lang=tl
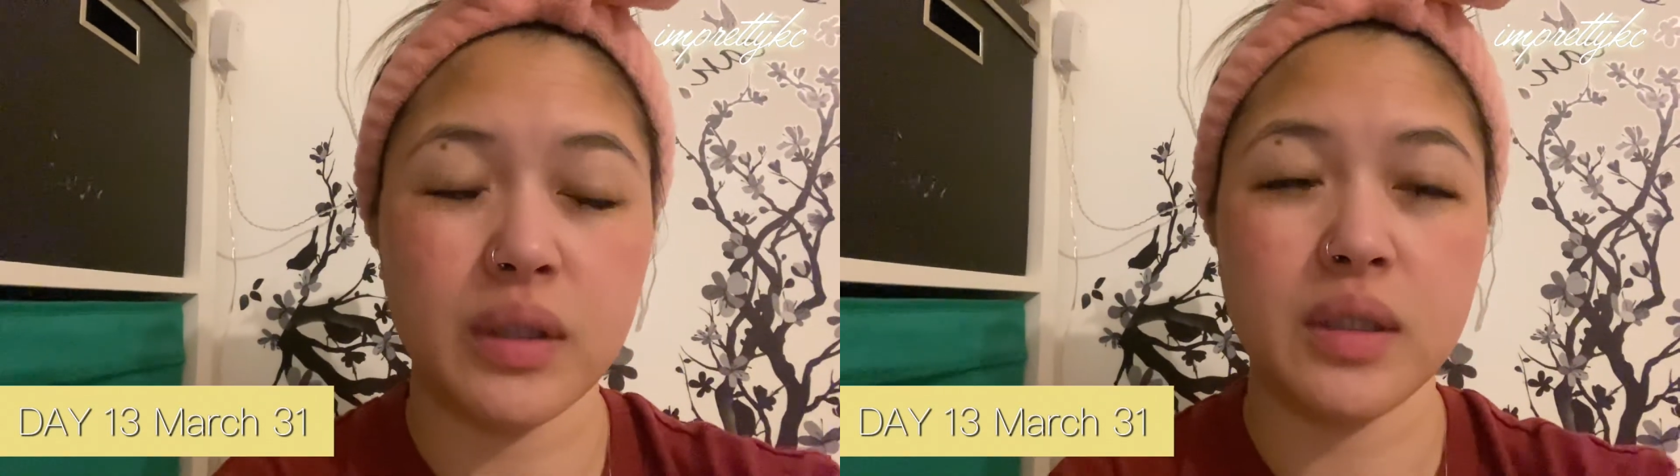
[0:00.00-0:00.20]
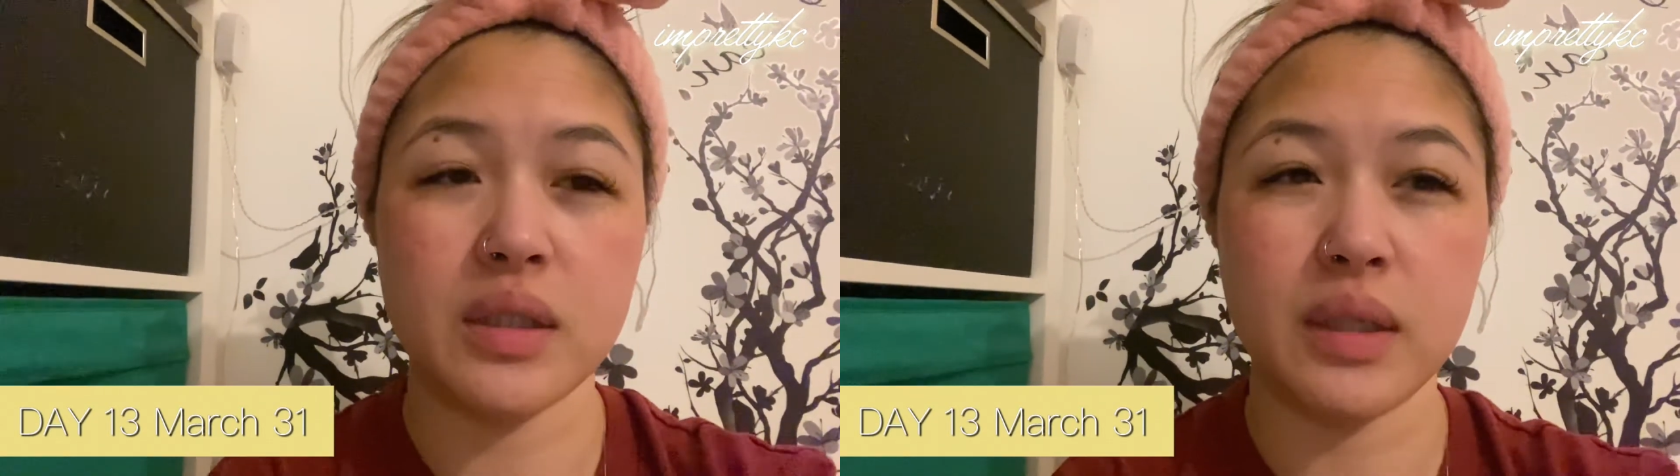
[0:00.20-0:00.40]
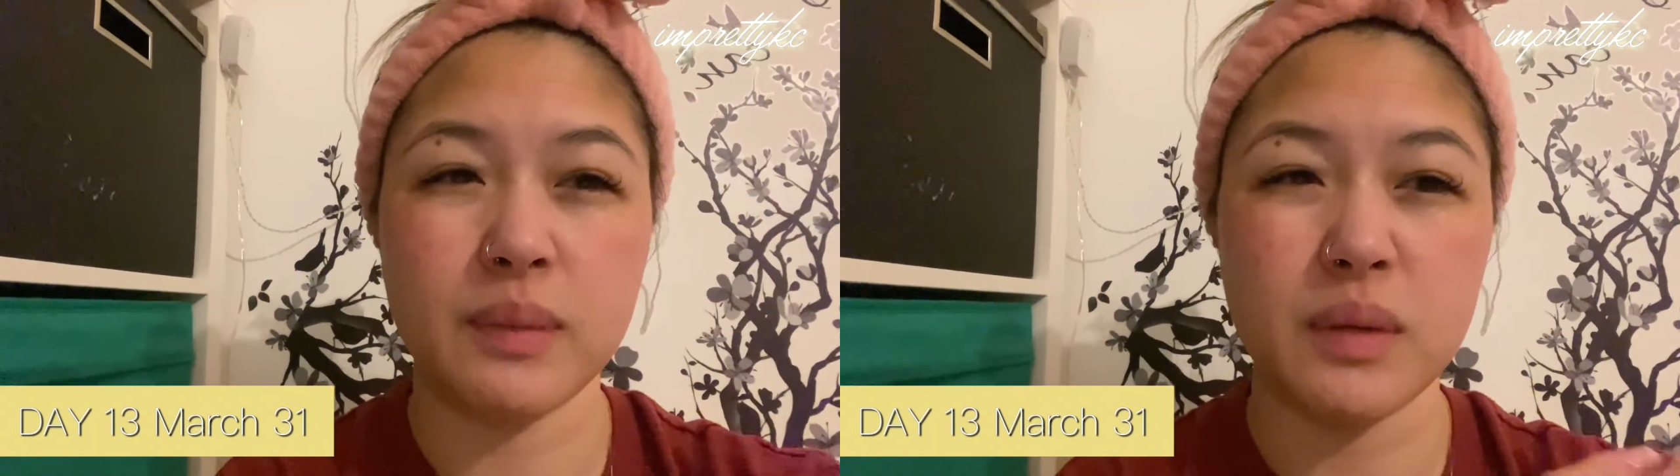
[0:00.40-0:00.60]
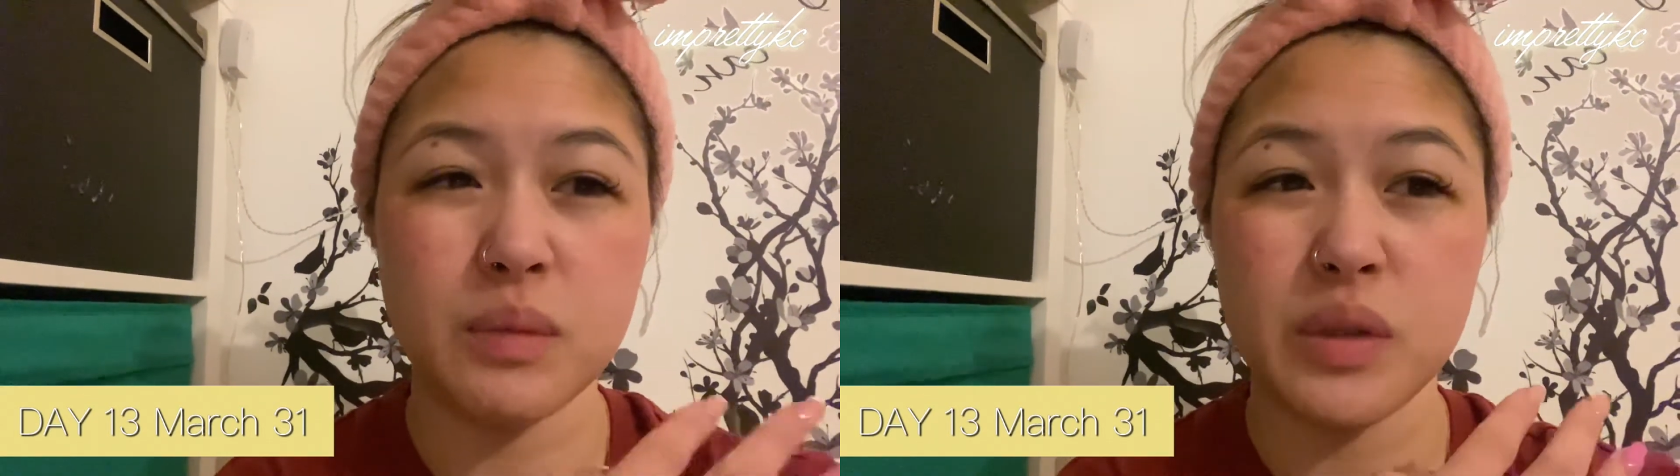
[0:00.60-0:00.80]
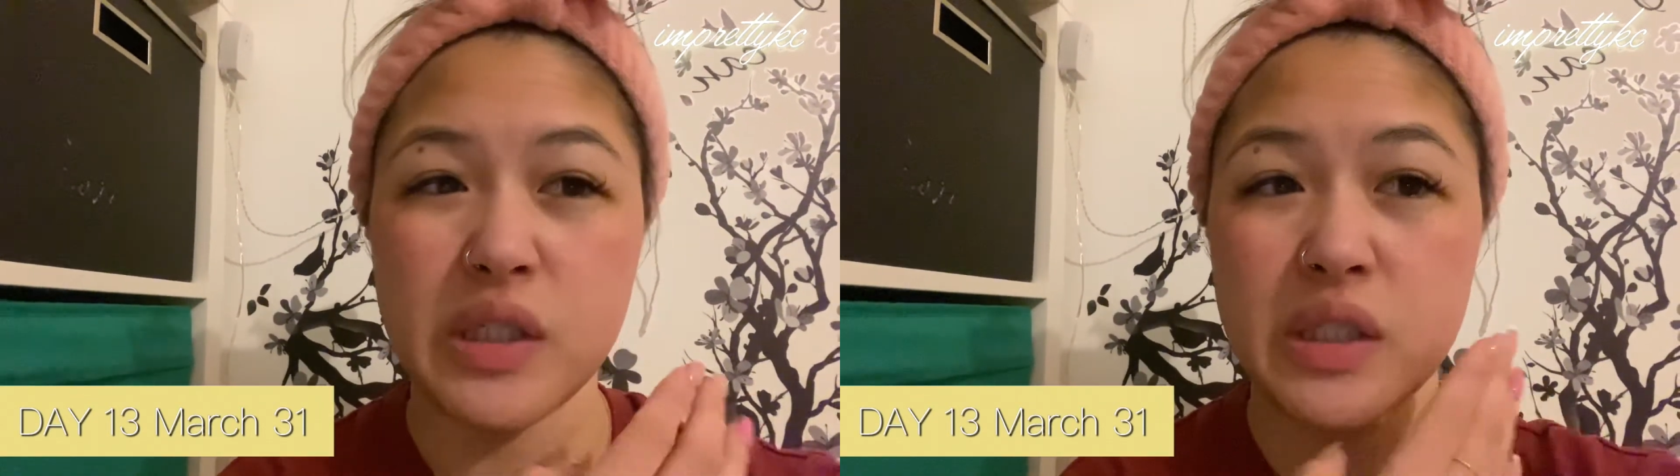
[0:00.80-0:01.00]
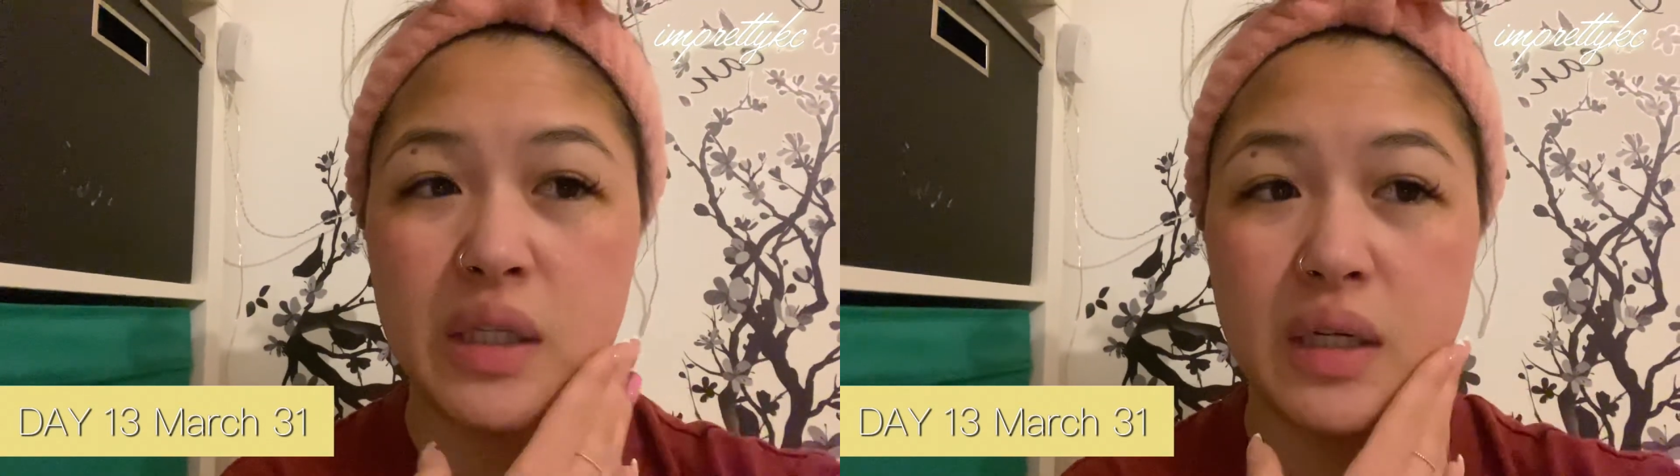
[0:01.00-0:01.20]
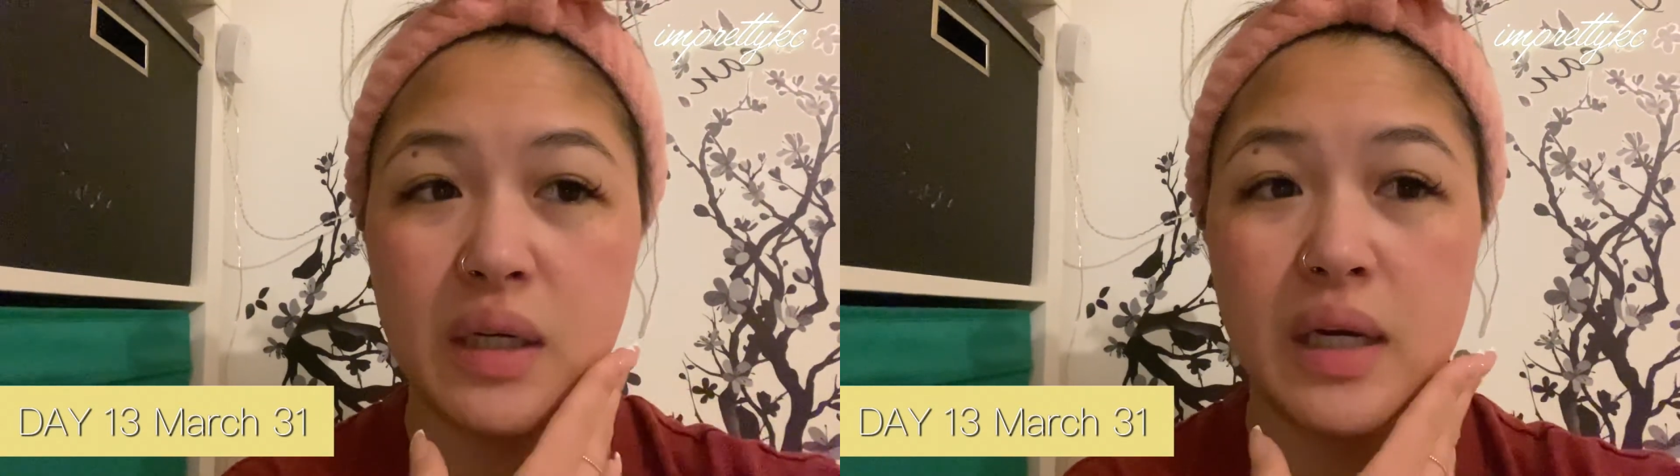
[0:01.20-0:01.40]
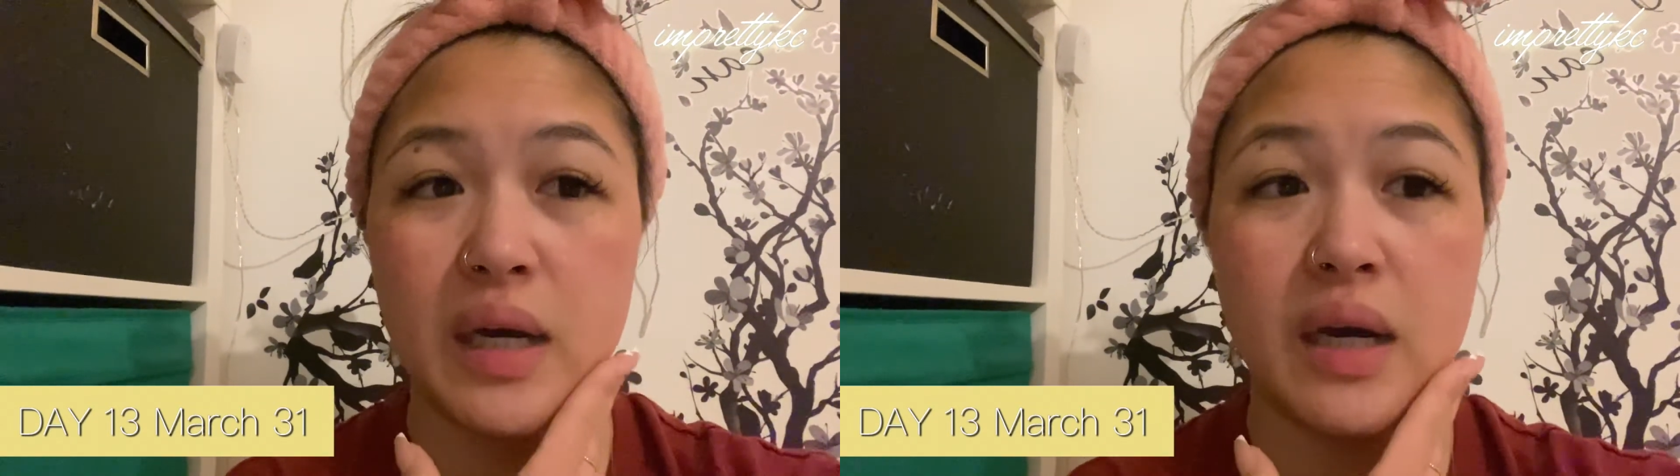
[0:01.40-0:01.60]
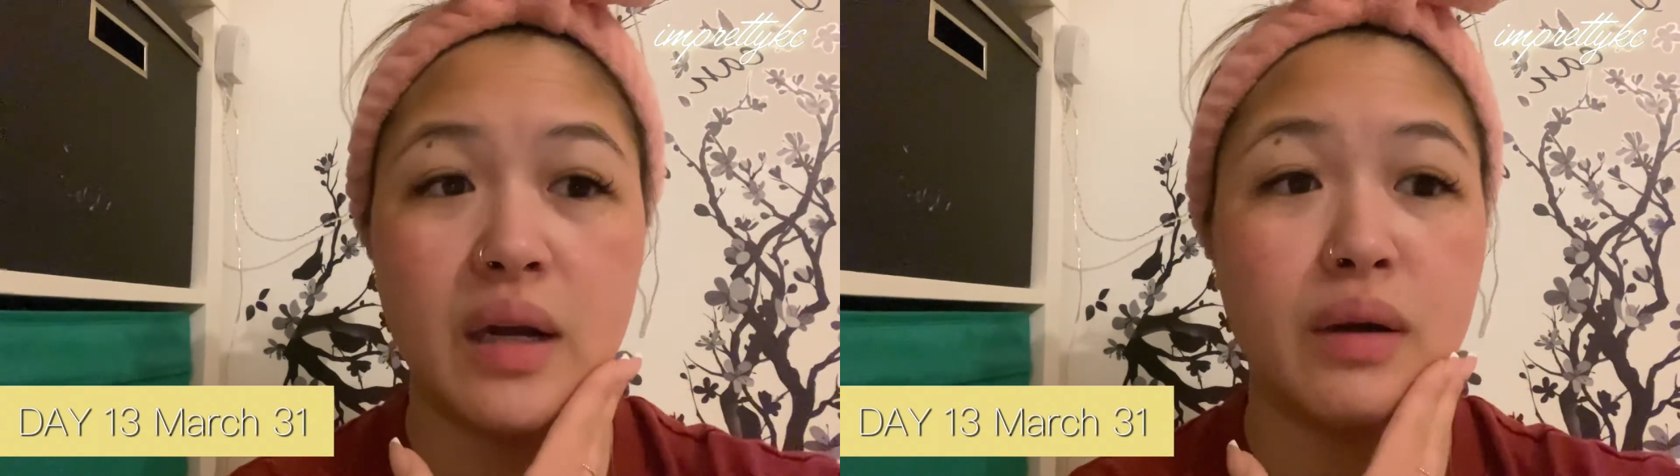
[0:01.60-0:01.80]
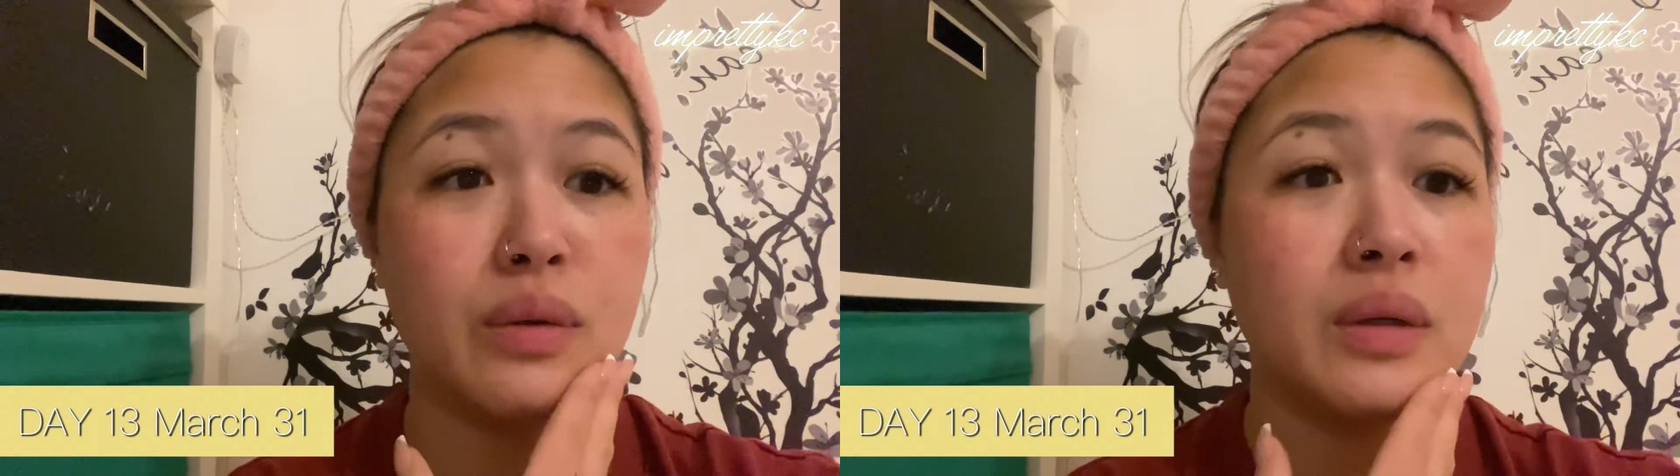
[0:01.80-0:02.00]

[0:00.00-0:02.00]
stop ko muna siya ng ilang araw.